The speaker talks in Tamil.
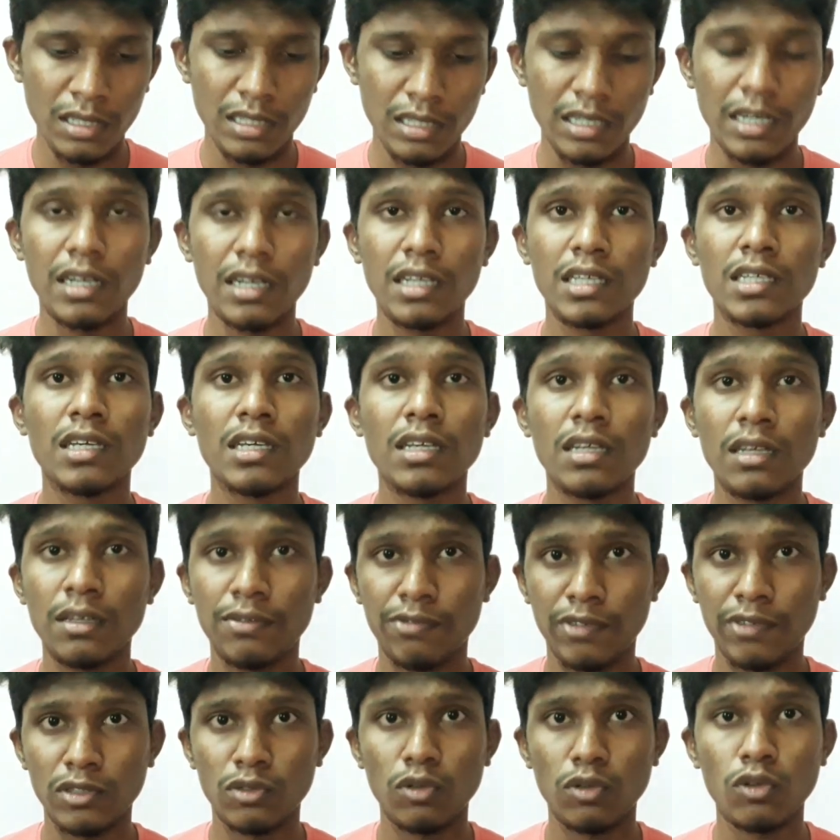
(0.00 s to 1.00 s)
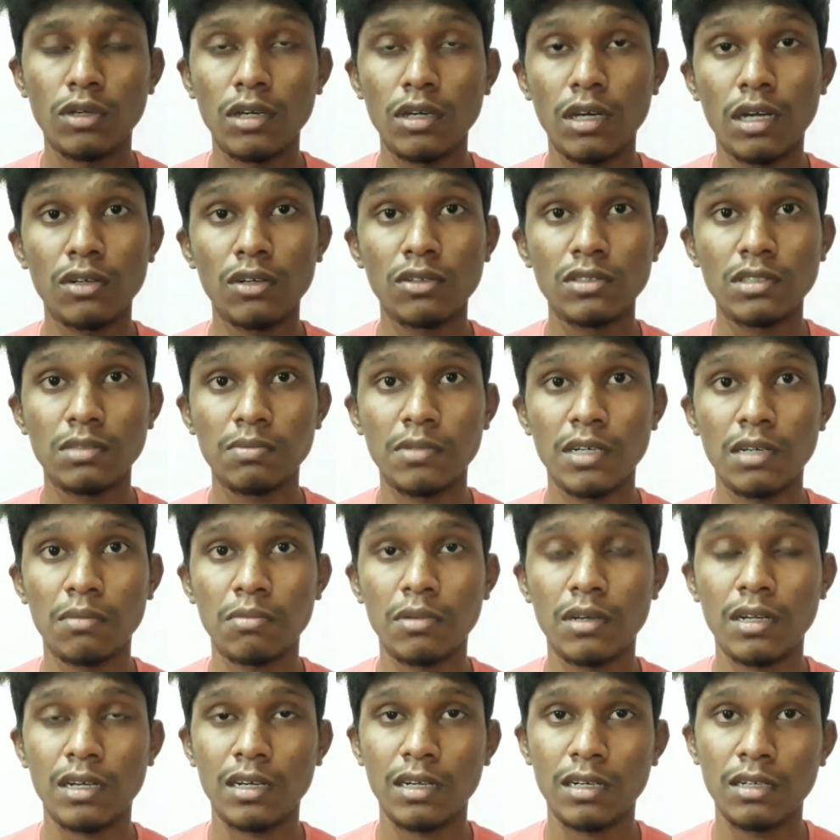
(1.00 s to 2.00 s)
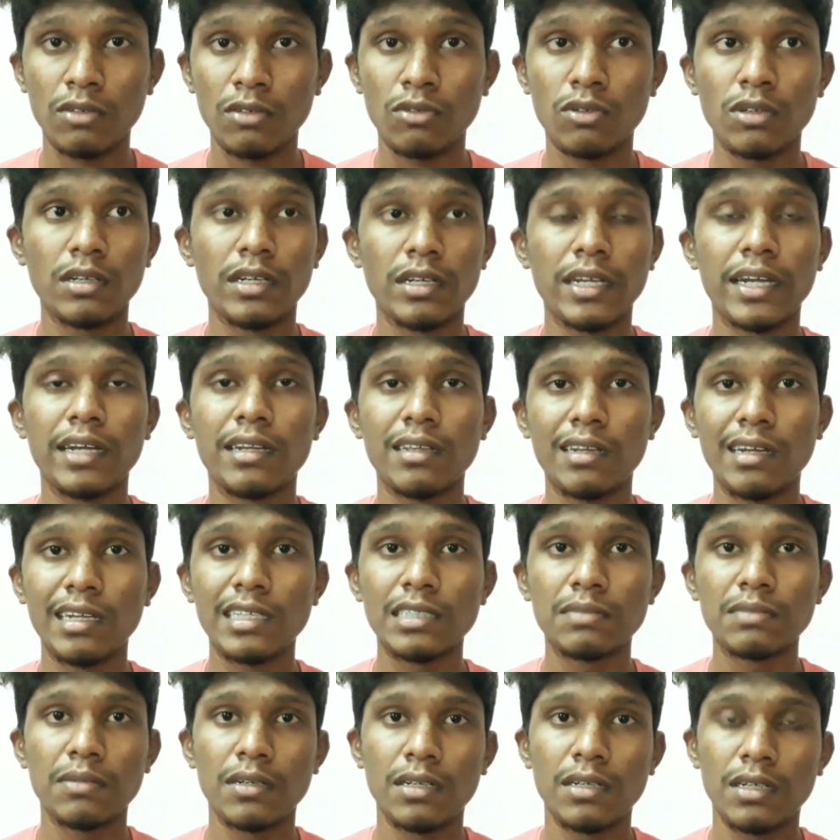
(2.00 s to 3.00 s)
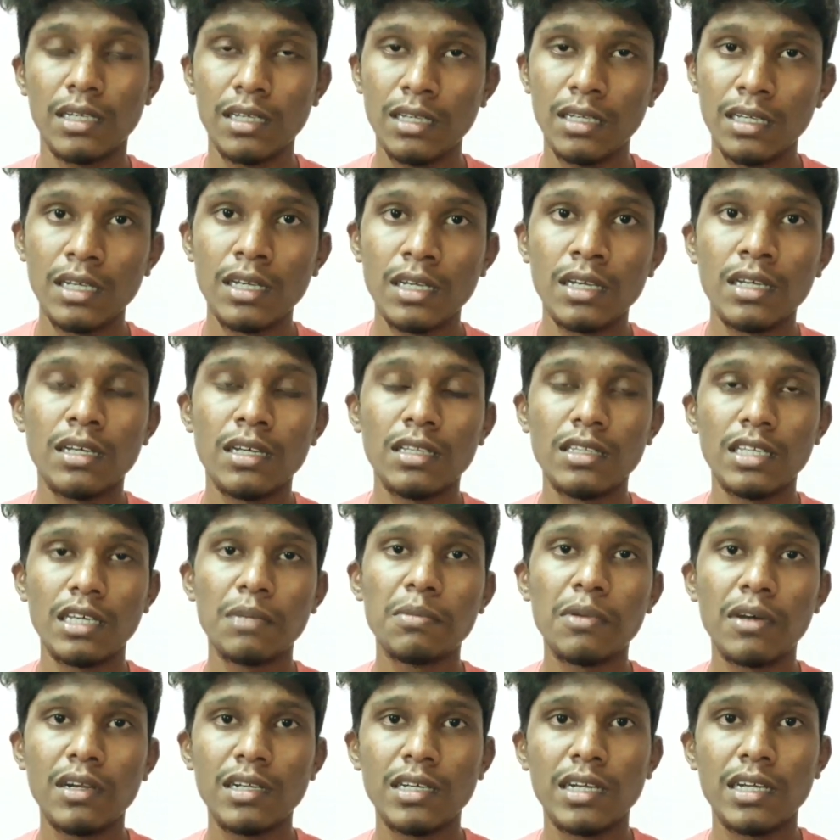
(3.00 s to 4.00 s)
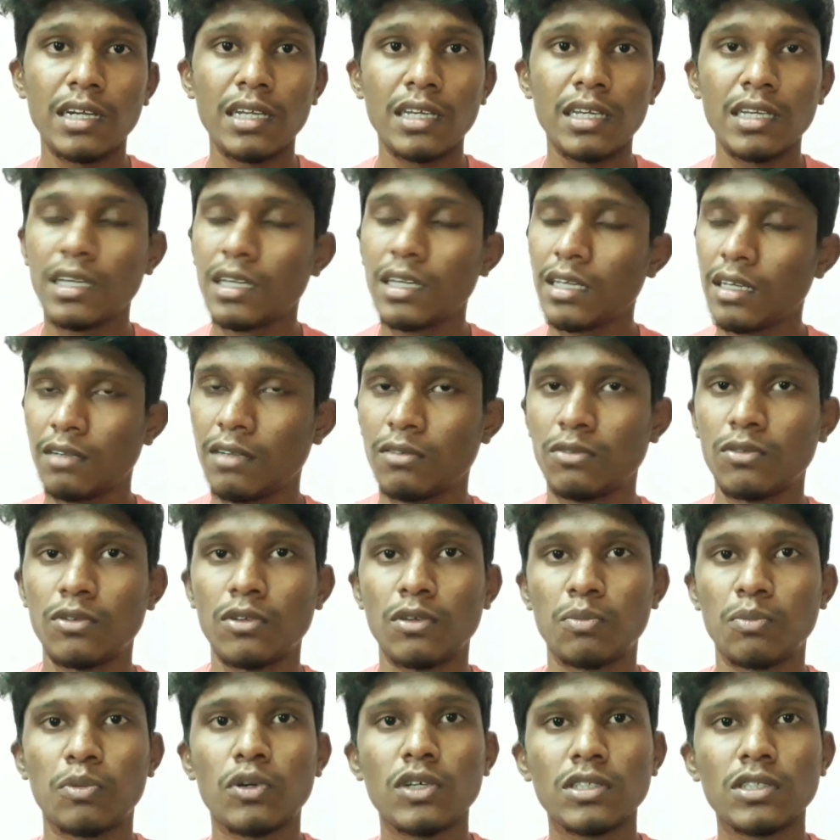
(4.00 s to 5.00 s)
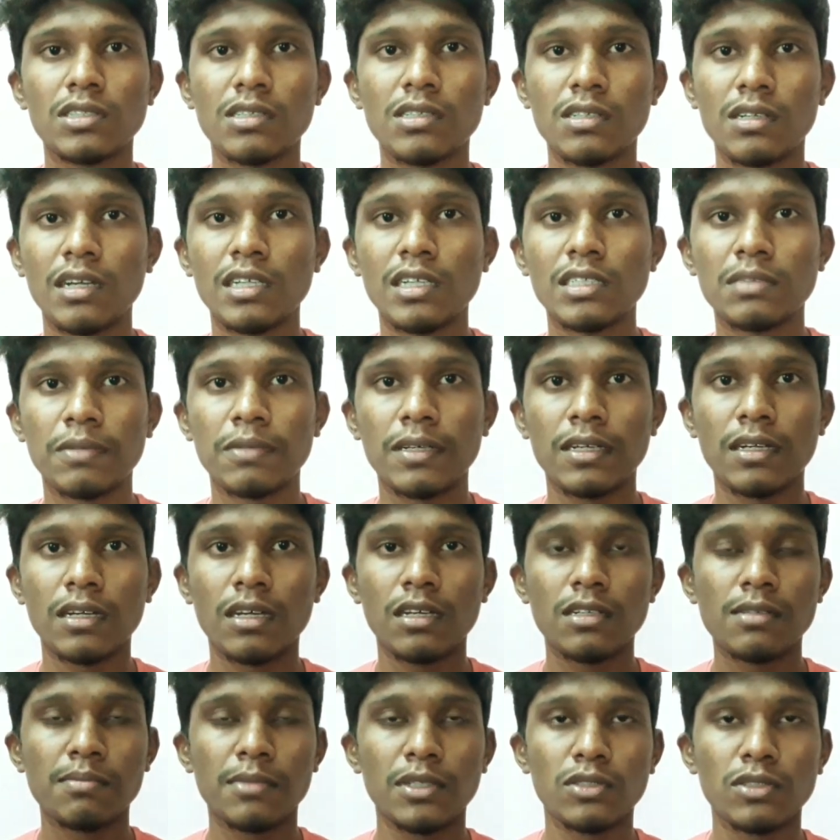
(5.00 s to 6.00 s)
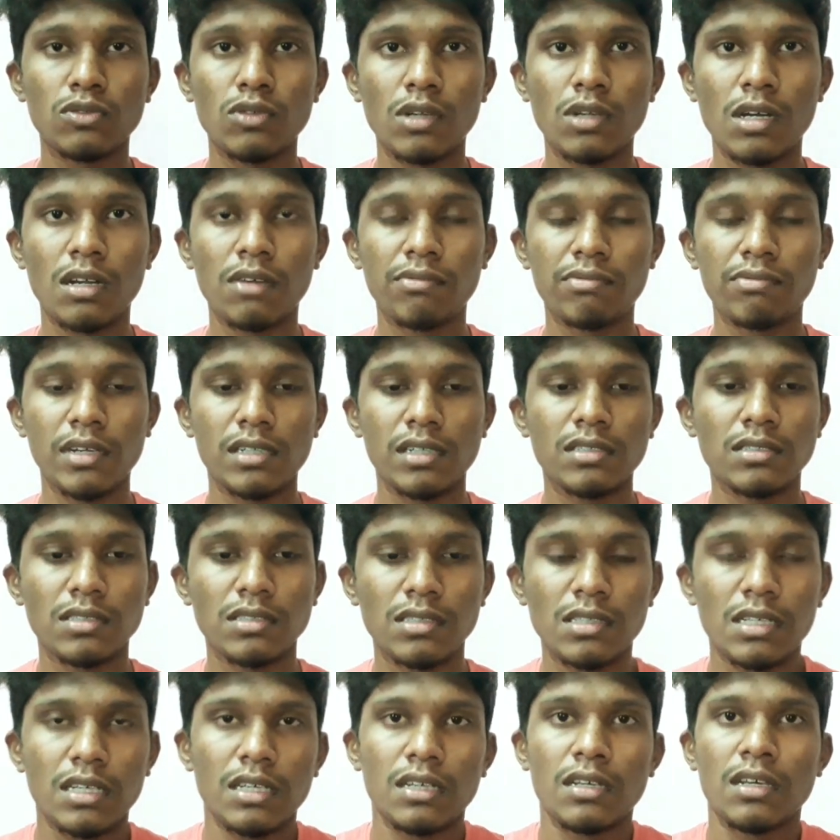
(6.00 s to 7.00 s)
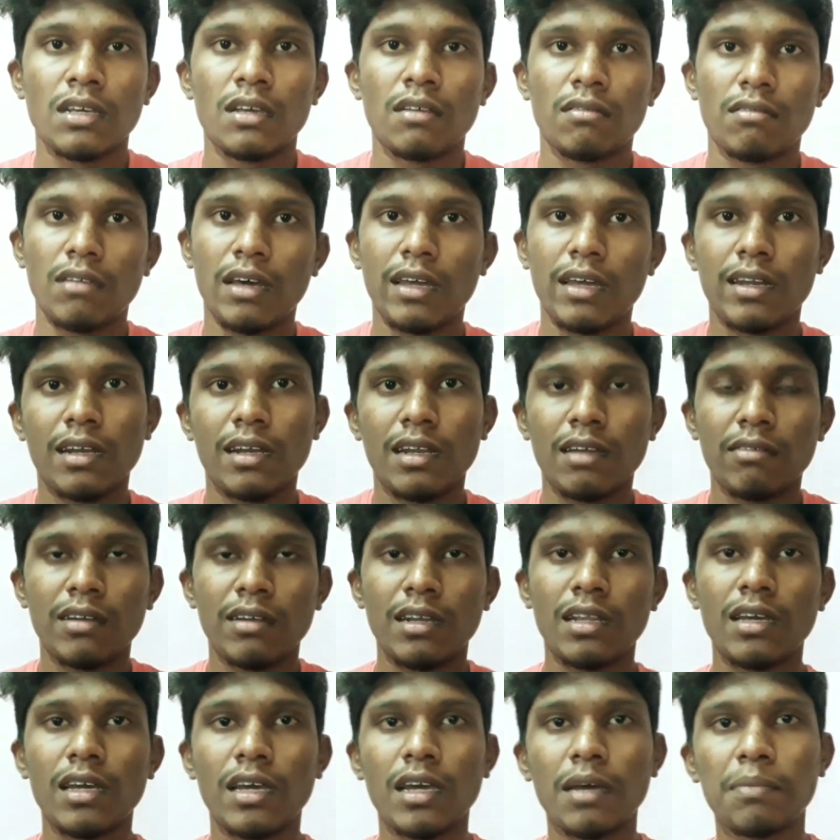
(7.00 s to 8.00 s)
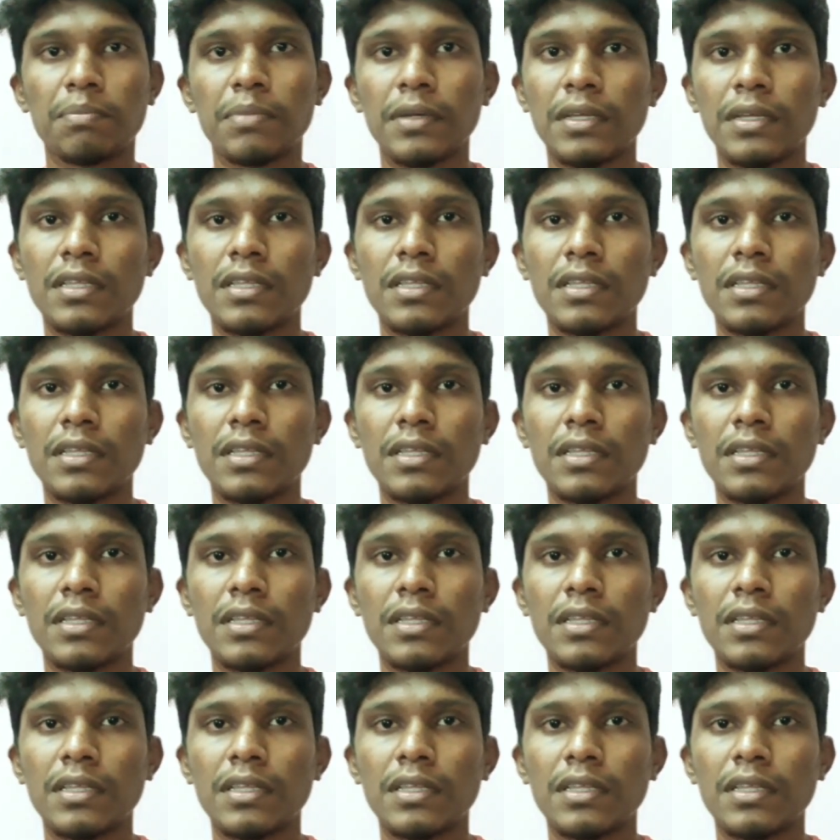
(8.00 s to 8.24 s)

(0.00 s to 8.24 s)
என்னைக்கு ஃபஸ்ட் லுக் அனௌன்ஸ் பண்ண போகிறாங்கன்னு ஒரு டேட் ரிலீஸ் பண்ணிட்டு தீபாவளி அன்னைக்கு ஒரு போஸ்டர் ரிலீஸ் பண்ணாங்கன்னா நம்ம சூரியனா ஃபேன்ஸுக்கு வேறு லெவலில் ஹாப்பி